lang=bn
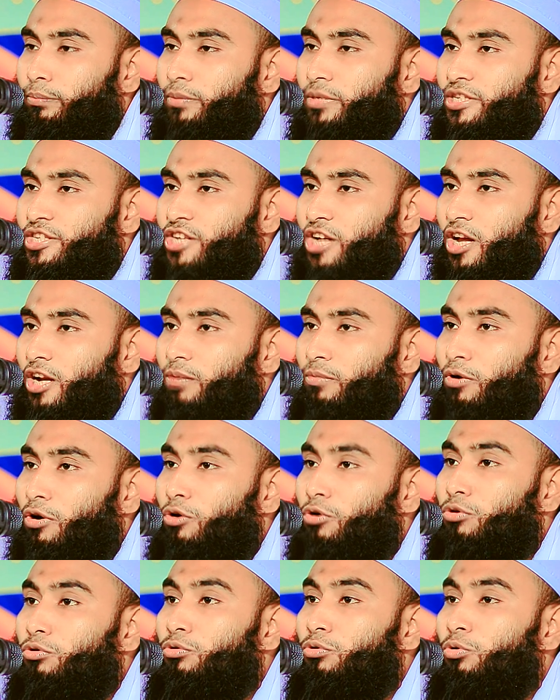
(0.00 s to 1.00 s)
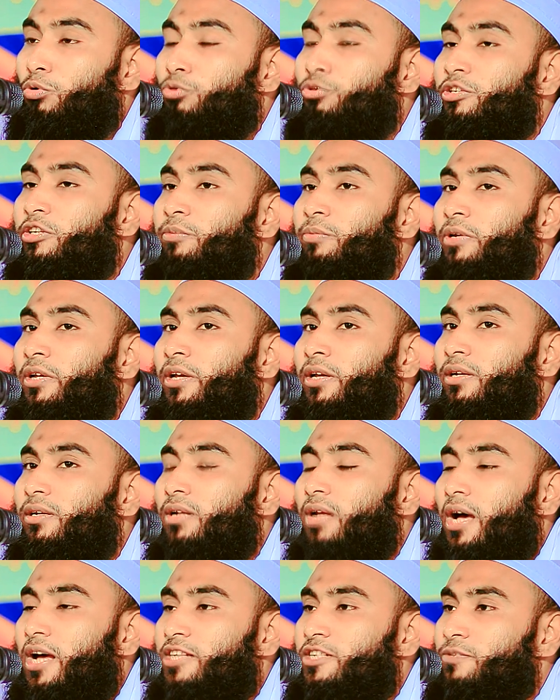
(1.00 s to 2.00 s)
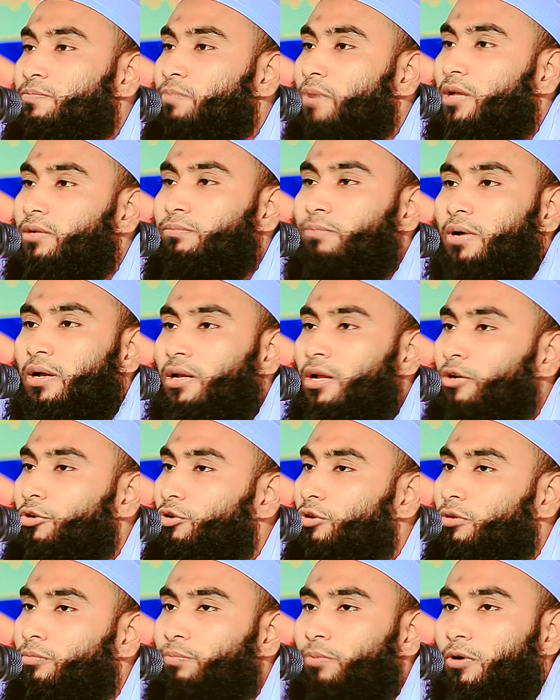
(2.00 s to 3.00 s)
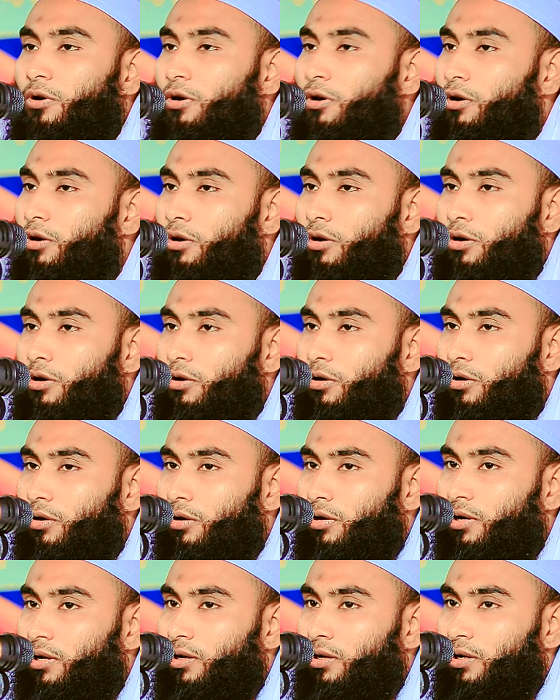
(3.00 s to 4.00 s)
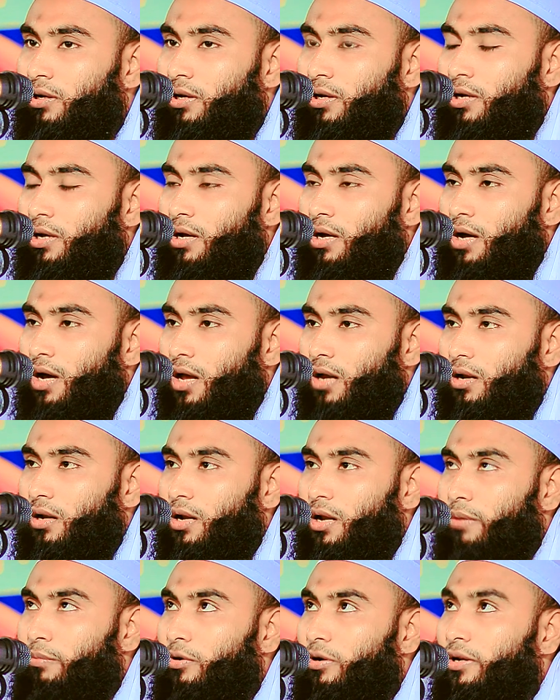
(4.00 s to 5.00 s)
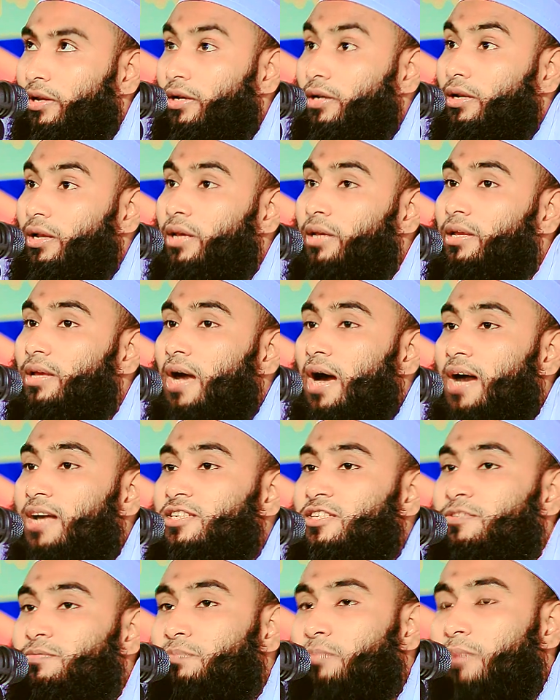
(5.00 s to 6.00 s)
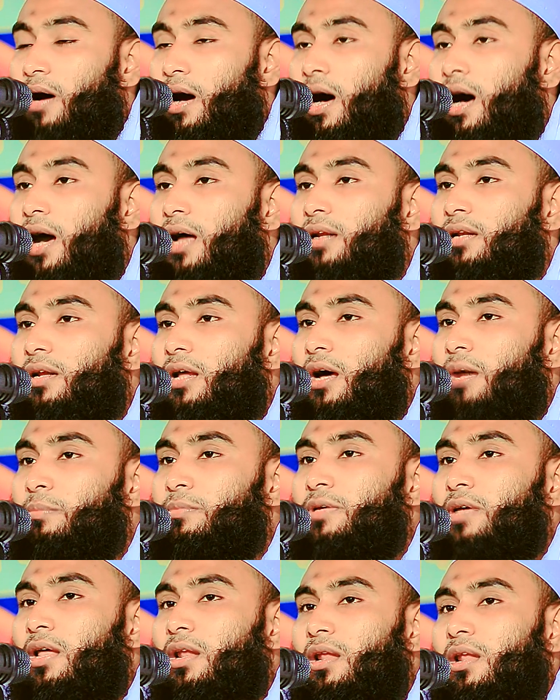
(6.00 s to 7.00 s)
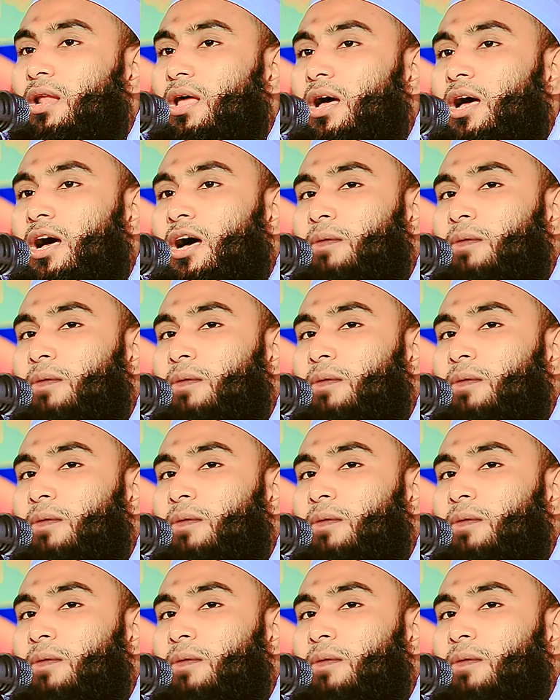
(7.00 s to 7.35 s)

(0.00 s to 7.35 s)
বিশাল বড় খুঁটিবিহীন আসমান বানানোর পর আল্লাহ বলেন এই আসমান আমি আল্লাহ